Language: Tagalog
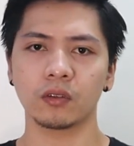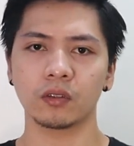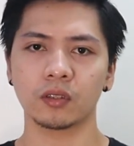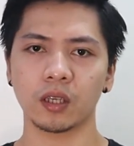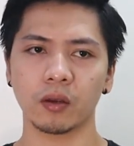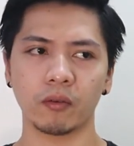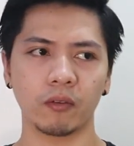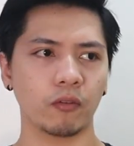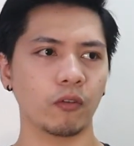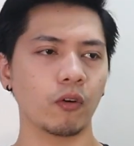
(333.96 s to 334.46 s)

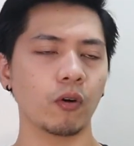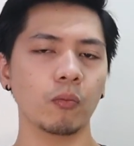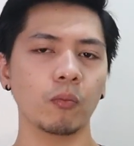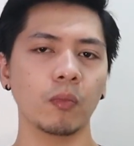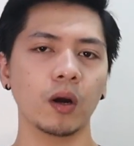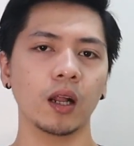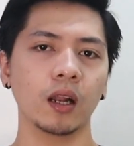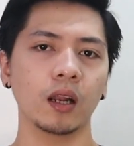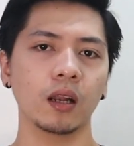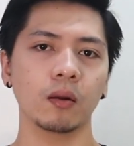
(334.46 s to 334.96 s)

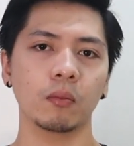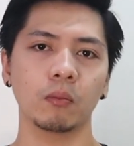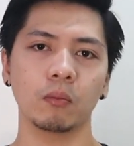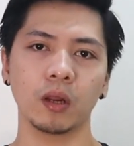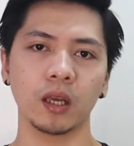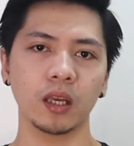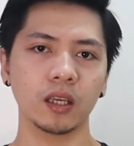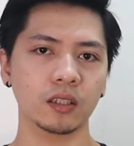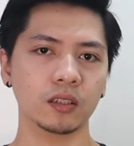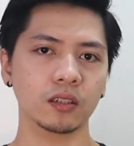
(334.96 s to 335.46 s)
semi-formal,
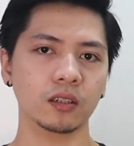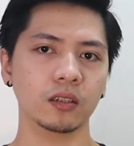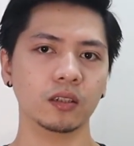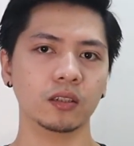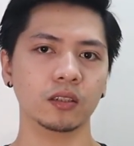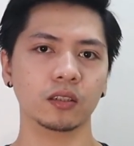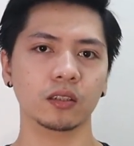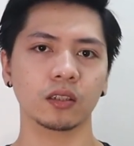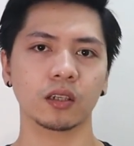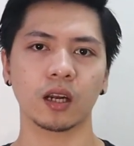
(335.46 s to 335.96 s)

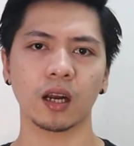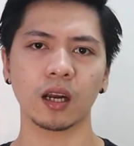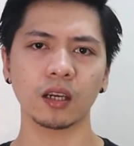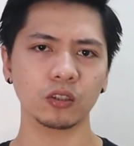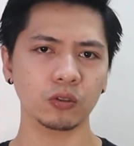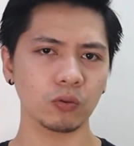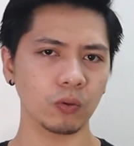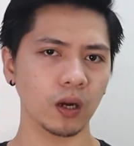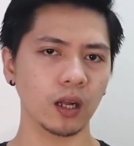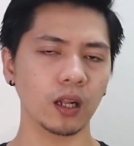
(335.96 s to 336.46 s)
blazers,
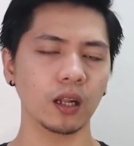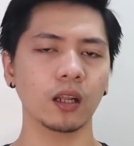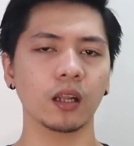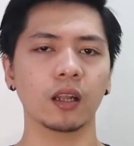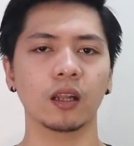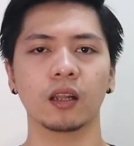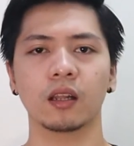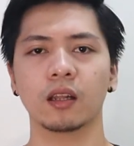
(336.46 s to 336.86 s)
casual,